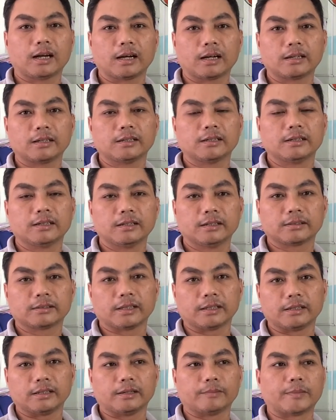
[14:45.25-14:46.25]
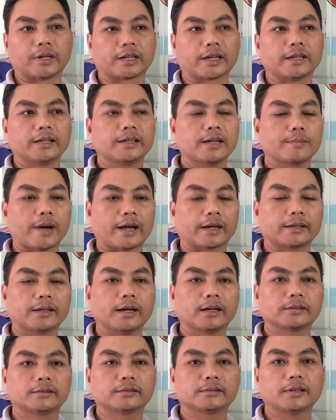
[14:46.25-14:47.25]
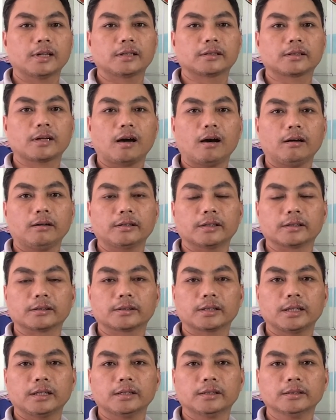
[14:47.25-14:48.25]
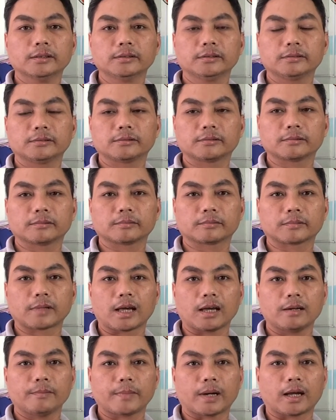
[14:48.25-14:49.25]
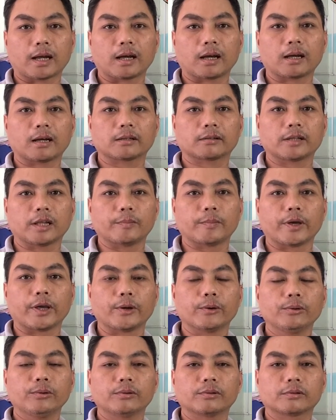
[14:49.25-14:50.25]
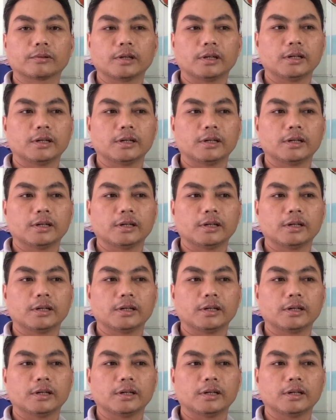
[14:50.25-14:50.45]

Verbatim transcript: à, thì mình nghĩ các bạn nên nên có những cái hướng để mà tìm hiểu